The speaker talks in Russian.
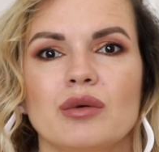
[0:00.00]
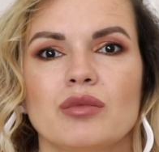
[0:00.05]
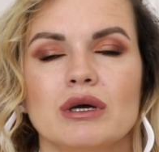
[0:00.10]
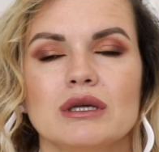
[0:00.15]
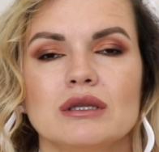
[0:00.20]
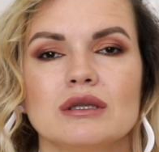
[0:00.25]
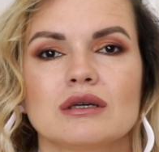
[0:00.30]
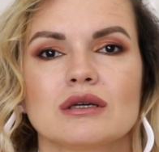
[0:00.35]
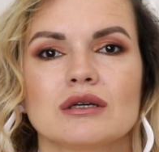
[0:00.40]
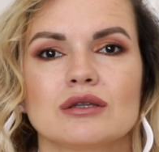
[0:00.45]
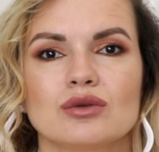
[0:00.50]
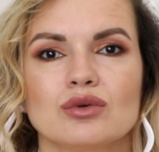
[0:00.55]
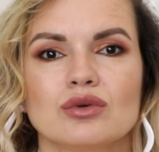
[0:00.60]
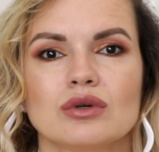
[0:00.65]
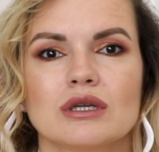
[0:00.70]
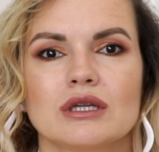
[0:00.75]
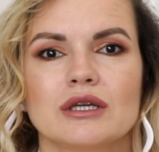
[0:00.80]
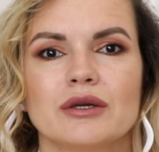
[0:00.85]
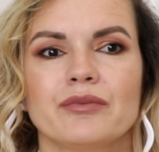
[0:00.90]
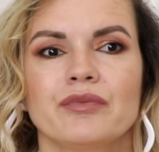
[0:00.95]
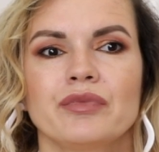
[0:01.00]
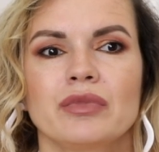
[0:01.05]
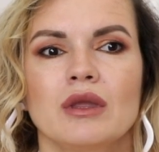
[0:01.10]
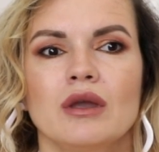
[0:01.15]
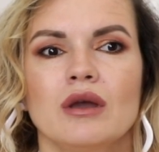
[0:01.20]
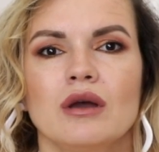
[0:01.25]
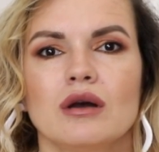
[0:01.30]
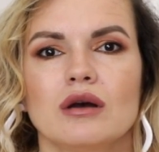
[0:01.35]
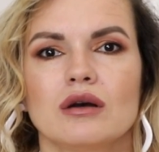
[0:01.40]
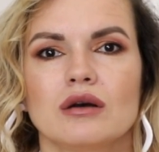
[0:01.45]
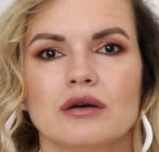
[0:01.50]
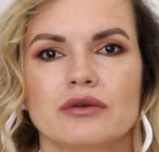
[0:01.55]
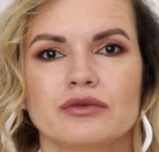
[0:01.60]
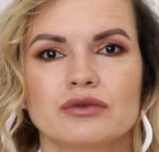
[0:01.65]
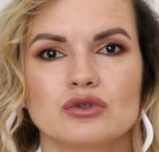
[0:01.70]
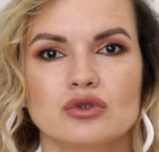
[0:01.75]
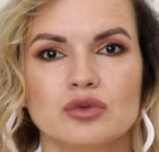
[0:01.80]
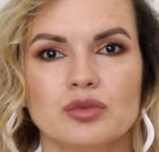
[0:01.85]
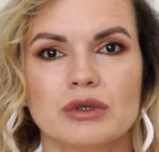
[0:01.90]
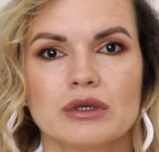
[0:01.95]
но помады, которые а,
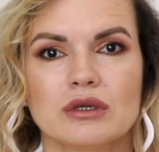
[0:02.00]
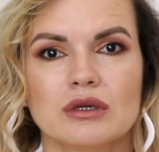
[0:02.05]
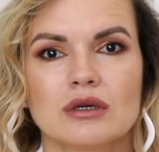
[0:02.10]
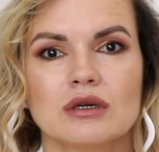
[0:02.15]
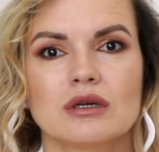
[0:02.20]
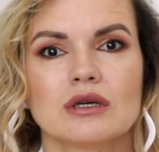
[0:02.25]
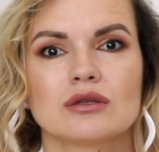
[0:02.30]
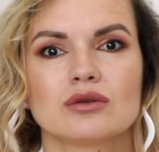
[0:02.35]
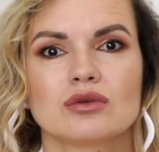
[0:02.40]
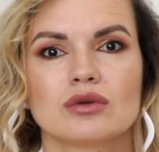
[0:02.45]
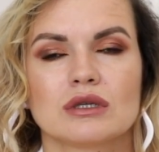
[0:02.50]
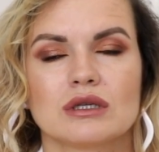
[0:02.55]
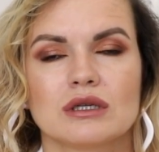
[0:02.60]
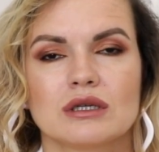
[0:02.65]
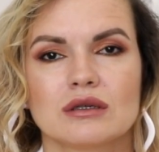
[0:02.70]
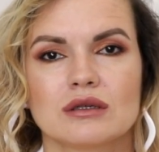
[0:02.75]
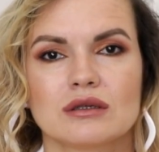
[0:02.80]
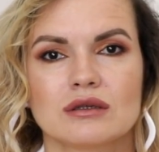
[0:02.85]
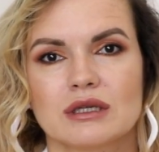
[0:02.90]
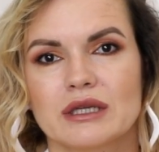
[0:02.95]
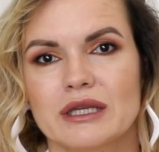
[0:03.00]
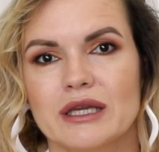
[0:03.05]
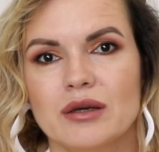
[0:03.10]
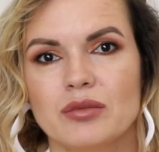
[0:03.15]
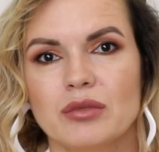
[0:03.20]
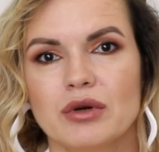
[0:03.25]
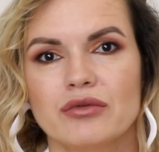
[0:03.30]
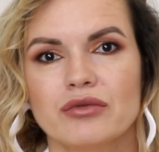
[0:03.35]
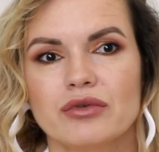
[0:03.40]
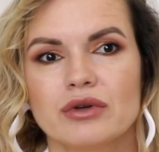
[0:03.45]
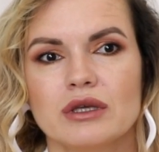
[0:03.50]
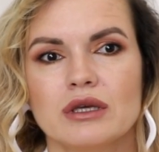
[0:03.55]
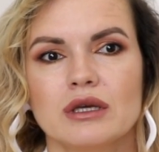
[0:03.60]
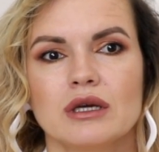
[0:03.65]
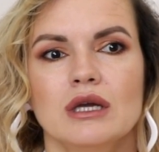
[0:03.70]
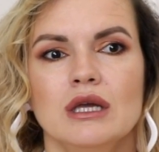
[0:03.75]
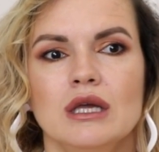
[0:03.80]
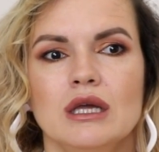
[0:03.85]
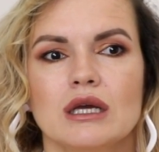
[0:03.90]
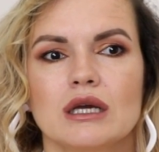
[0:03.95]
в тюбиках, которые
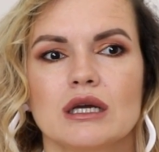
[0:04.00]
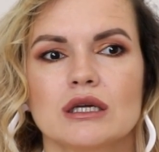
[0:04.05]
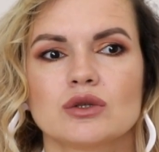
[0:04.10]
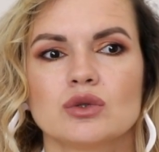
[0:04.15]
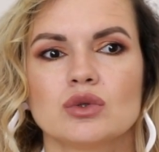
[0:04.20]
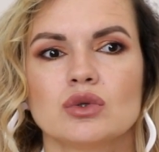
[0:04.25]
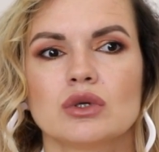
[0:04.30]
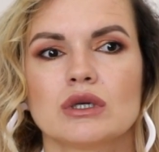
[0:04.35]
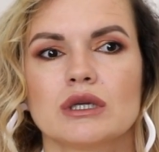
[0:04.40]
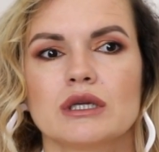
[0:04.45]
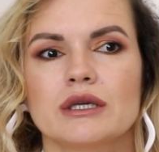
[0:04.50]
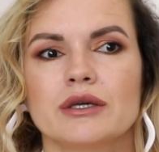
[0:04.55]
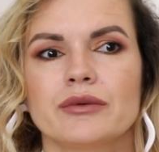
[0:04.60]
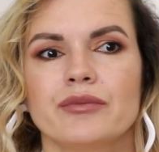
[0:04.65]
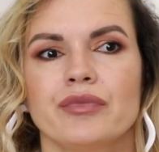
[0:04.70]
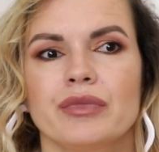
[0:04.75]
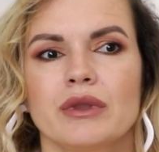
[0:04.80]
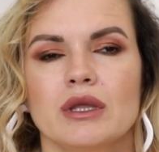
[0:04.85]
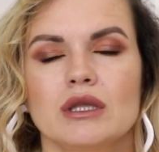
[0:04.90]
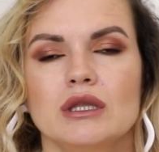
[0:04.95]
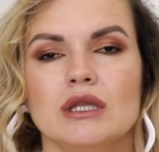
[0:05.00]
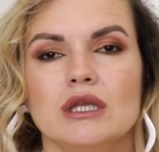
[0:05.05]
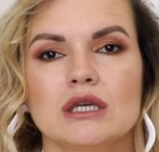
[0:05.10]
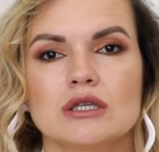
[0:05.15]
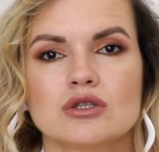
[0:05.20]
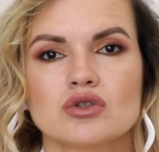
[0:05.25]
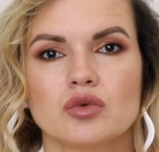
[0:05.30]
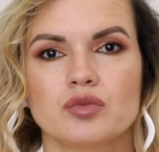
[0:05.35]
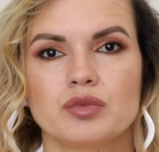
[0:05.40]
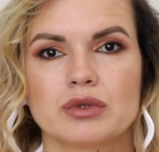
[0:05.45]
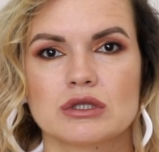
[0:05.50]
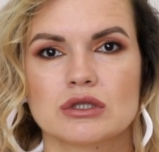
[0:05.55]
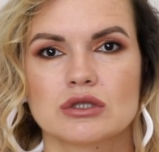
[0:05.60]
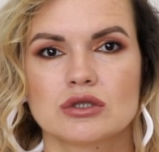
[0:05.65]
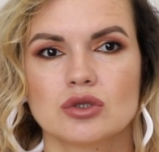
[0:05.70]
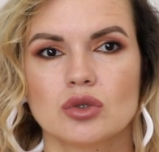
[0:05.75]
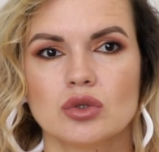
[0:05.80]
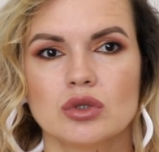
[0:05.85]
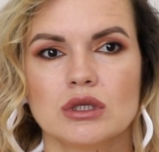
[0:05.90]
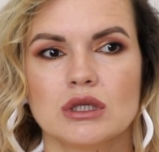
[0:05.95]
кремовые, которые не
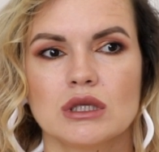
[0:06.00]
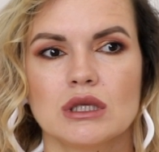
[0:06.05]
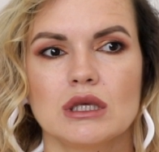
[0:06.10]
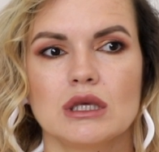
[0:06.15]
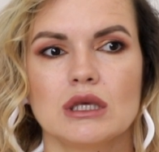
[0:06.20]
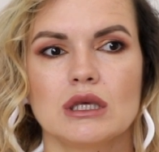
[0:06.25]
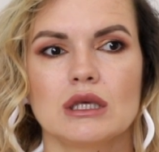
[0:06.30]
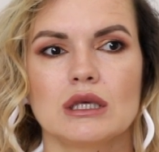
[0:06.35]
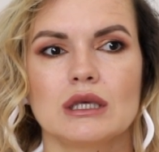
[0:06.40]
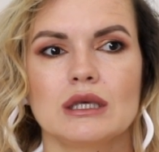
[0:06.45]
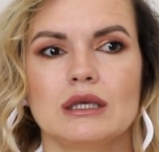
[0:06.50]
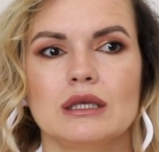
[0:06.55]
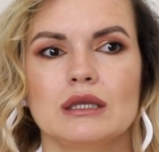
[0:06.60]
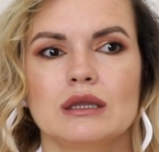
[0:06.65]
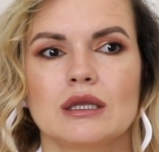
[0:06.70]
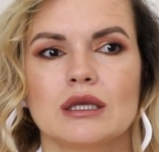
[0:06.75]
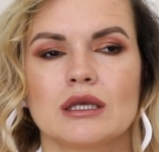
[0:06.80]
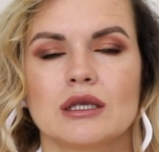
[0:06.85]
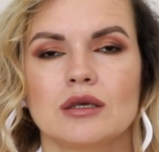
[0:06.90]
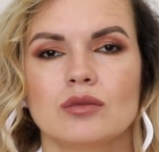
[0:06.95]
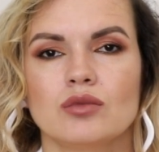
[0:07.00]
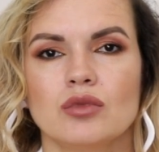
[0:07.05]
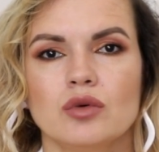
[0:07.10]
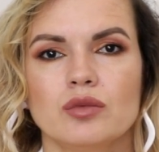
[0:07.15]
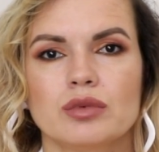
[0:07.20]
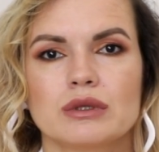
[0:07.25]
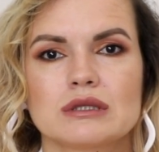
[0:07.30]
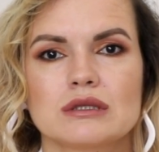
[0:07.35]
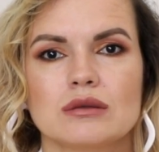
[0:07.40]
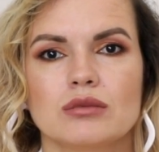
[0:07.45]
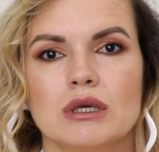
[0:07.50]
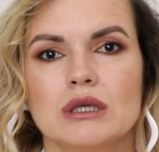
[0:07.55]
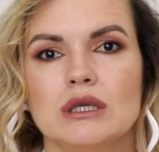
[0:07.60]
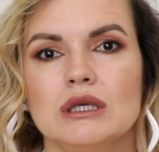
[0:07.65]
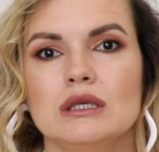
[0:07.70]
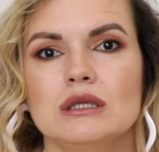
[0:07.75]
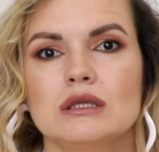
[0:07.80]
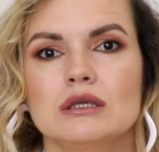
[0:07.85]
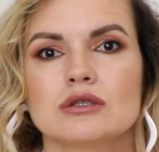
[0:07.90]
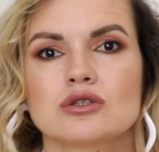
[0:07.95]
суперстойкие и таким образом
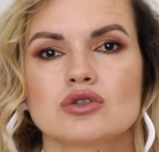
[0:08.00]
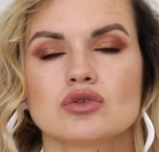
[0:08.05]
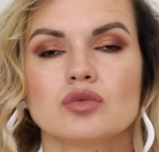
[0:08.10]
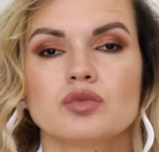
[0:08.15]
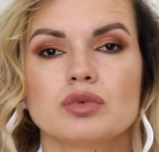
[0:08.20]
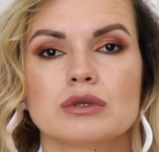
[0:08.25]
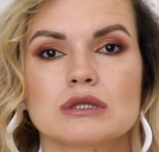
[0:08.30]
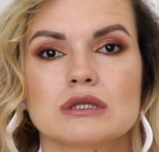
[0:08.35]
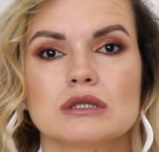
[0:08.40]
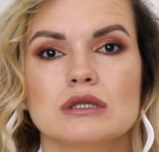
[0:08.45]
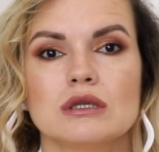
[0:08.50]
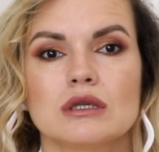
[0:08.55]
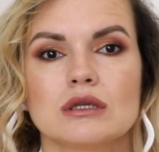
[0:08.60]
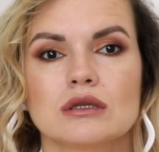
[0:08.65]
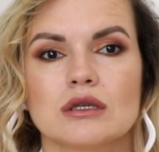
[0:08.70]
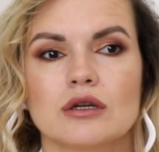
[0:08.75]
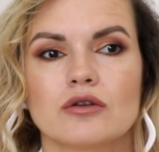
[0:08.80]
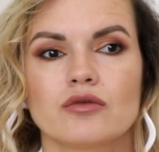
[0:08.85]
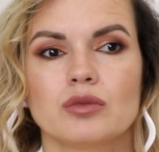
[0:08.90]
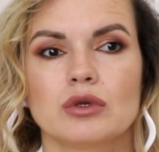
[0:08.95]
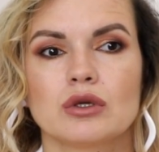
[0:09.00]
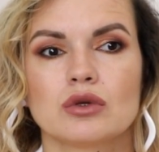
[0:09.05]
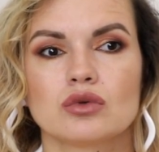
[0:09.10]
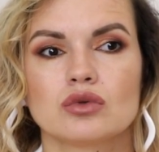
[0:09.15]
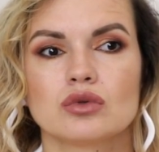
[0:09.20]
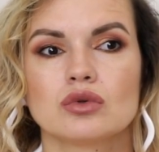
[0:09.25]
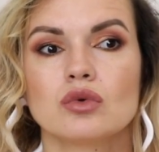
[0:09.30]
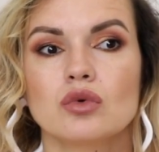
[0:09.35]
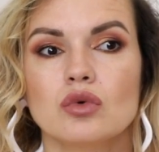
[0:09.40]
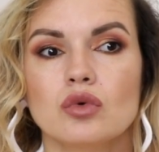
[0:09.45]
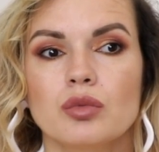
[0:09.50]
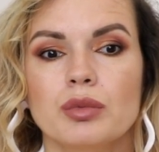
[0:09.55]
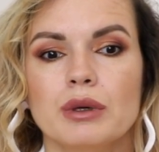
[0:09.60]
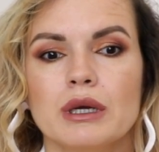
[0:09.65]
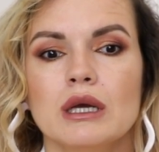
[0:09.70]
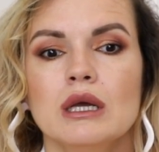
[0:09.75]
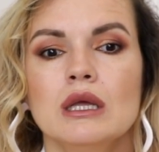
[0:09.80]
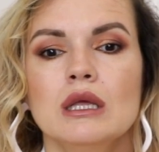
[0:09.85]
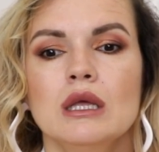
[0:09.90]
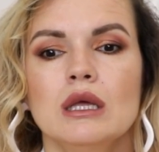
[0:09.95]
они не супер сильно травмируют
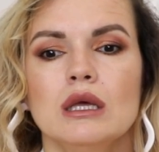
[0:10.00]
губы.